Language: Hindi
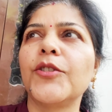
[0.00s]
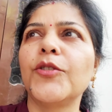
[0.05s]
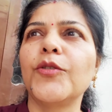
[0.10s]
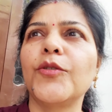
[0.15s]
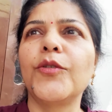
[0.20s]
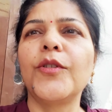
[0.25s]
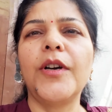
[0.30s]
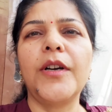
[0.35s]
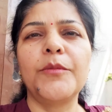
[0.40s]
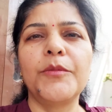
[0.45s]

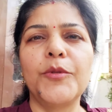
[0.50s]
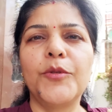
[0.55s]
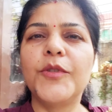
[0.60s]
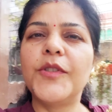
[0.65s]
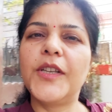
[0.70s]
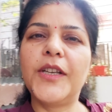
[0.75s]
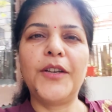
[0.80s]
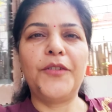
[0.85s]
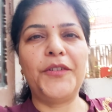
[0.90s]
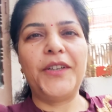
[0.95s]
तो अब
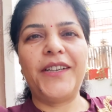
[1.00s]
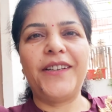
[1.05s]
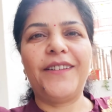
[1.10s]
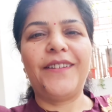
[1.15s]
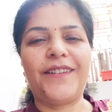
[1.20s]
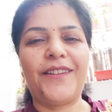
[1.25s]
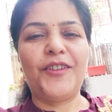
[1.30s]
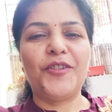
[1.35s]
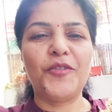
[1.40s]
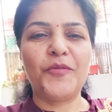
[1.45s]
उसी का वेट
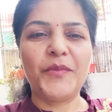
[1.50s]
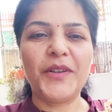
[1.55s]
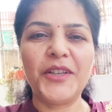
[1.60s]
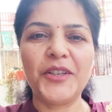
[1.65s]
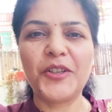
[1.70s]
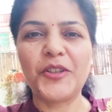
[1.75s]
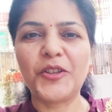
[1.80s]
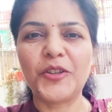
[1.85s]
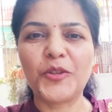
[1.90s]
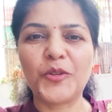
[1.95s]
कर रही हूँ मैं
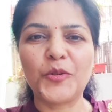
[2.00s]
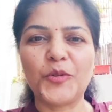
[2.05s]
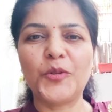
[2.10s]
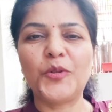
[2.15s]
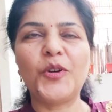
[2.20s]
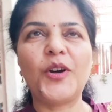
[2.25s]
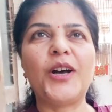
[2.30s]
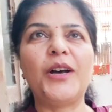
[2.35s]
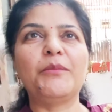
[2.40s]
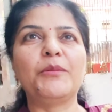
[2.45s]

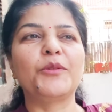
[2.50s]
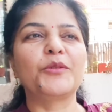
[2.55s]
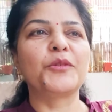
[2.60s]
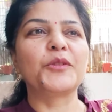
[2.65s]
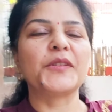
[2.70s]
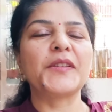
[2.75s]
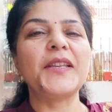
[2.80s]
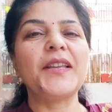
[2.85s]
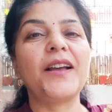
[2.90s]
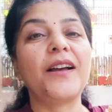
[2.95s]
तो आप
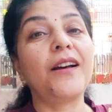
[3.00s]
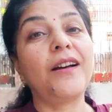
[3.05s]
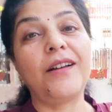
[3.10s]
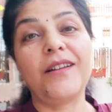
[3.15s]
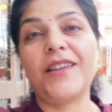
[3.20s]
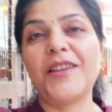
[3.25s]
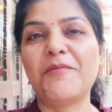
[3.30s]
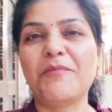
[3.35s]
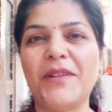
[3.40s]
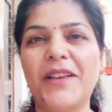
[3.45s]
लोगों से
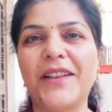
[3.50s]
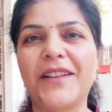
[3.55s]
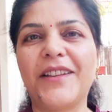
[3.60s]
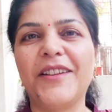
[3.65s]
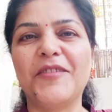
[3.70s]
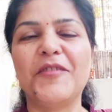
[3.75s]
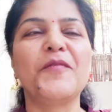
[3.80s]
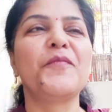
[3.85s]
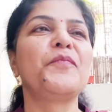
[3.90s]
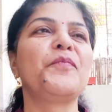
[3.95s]
आके
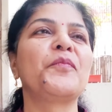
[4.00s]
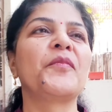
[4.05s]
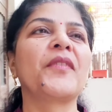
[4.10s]
मिलती हूँ